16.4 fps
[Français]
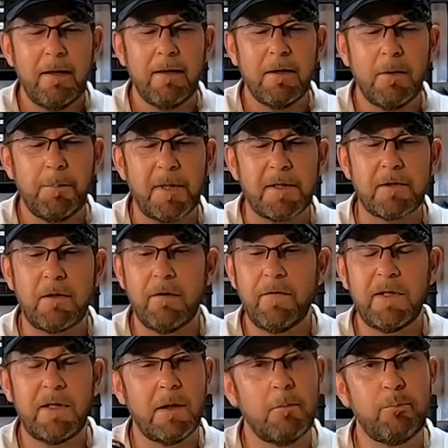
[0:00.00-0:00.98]
euh, parce
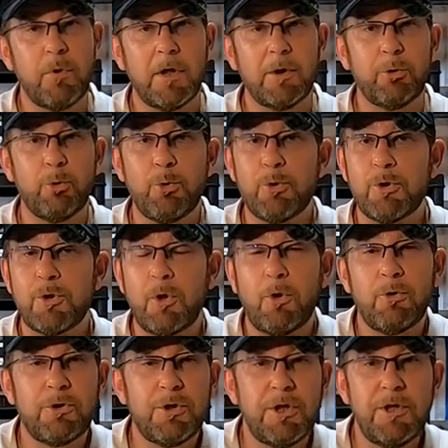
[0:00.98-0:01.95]
qu'avec un poids de
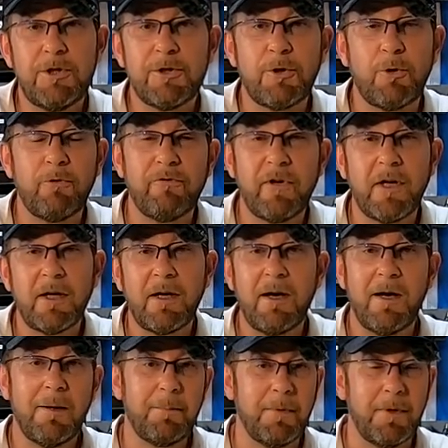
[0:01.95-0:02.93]
110-120
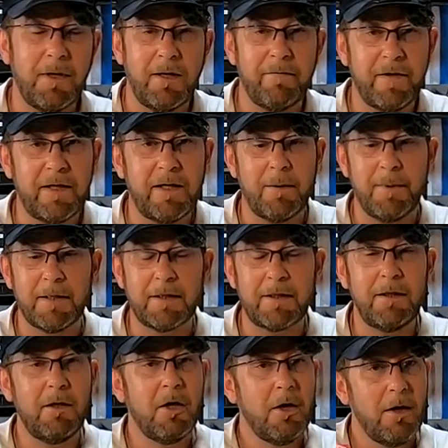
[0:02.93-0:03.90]
grammes avec la
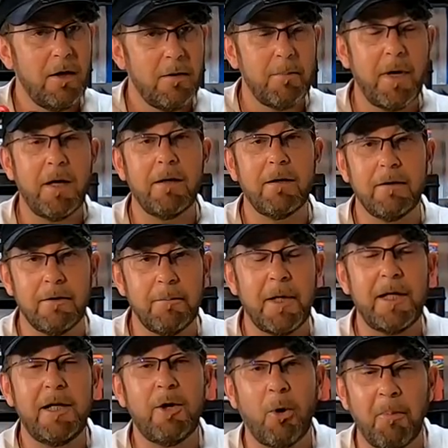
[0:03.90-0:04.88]
batterie, bah,
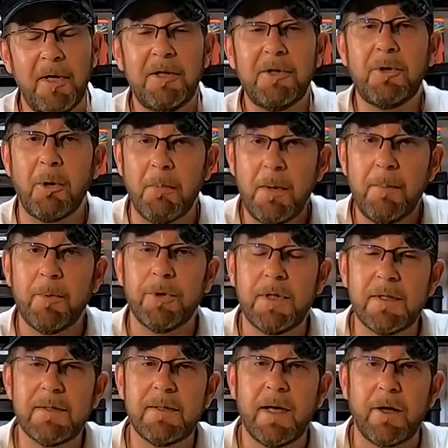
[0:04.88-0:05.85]
bah, il emmène quand même en
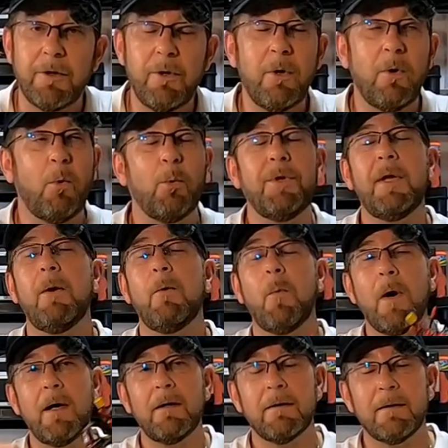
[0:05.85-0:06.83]
extérieur. On est
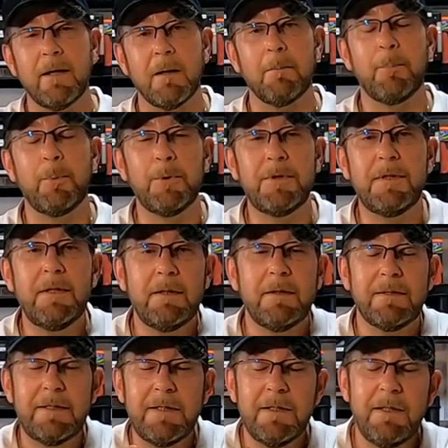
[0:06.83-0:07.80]
loin d'un
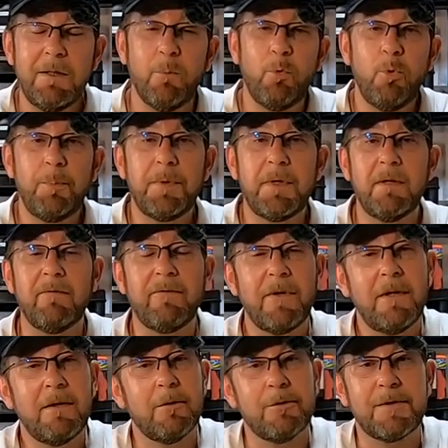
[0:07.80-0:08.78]
petit teeny whoop qui
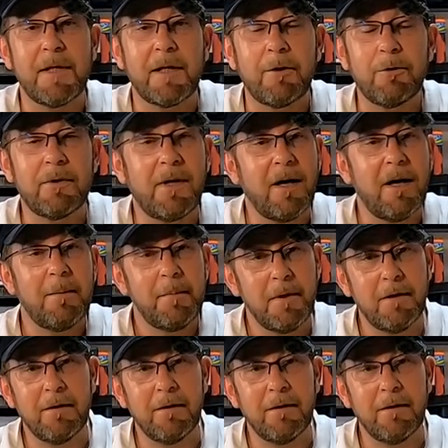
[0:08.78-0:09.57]
fait 50 euh, grammes